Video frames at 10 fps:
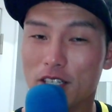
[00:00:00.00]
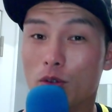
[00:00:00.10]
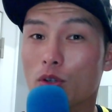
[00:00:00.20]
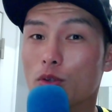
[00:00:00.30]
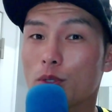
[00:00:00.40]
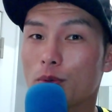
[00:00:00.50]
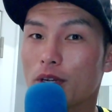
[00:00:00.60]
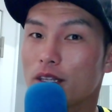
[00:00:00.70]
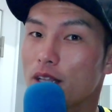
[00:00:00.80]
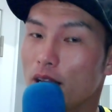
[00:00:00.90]
ん動画止めても
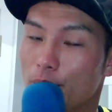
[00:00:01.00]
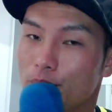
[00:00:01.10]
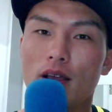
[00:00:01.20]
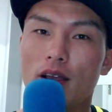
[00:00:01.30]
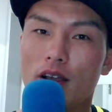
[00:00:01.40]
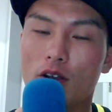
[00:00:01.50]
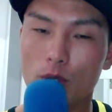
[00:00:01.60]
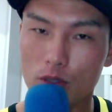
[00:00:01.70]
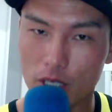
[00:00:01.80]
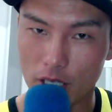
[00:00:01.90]
らって、えー、
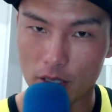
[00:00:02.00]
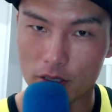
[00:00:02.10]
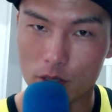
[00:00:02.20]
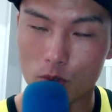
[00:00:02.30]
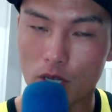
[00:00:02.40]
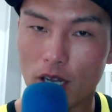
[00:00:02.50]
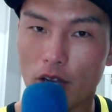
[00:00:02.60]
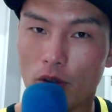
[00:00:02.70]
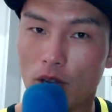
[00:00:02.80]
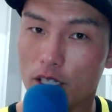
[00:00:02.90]
コメント欄に自分の考
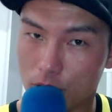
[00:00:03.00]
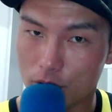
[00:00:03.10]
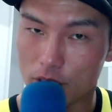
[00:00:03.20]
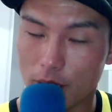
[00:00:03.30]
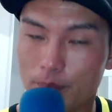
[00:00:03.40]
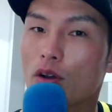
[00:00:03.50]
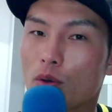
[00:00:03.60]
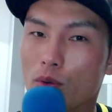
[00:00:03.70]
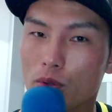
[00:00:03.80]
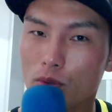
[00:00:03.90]
えを書いてみてください。
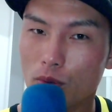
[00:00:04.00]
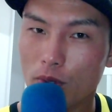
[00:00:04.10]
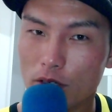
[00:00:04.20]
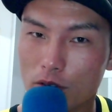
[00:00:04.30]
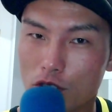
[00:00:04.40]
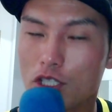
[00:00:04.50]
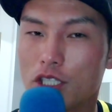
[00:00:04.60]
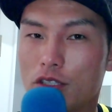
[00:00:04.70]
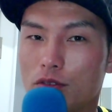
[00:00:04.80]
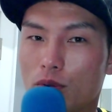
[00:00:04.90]
この動画の趣旨っ
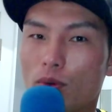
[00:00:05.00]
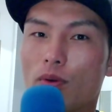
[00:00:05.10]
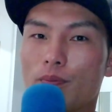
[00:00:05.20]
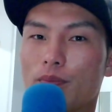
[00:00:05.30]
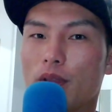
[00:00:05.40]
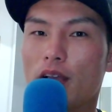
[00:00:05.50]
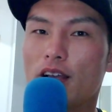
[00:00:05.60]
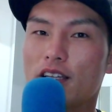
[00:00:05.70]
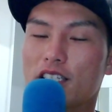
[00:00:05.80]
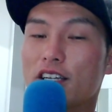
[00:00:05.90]
ていうのを、
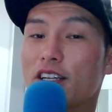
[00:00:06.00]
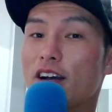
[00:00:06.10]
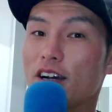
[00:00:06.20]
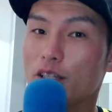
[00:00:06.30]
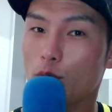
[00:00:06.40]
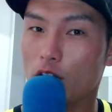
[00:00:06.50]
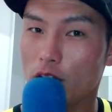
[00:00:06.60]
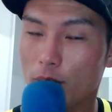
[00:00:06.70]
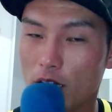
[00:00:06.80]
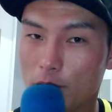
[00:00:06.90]
えー、しっかり考えてもらえ
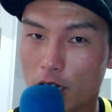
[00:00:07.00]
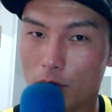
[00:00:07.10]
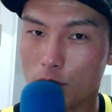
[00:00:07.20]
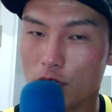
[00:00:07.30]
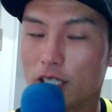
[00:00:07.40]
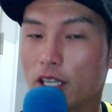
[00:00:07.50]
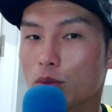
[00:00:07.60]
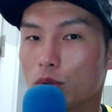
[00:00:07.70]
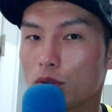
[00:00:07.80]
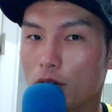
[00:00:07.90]
れば、今から僕が言いたい
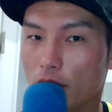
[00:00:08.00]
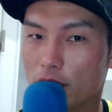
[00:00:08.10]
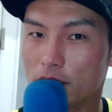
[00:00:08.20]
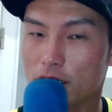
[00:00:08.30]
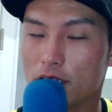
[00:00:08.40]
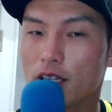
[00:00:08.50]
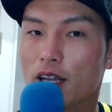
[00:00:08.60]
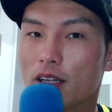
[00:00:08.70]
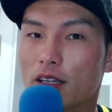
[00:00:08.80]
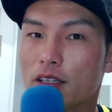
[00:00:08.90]
ことっていうのは分かるはずです。
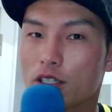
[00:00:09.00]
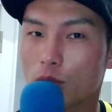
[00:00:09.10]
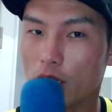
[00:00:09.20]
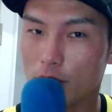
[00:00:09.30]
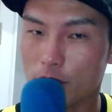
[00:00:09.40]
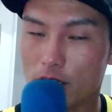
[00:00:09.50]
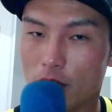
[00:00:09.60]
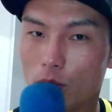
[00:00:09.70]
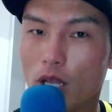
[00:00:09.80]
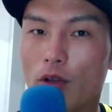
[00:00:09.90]
じゃあ答え言います
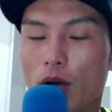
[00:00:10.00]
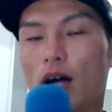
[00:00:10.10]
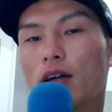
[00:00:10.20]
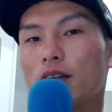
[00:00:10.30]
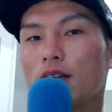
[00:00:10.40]
ね。答えは、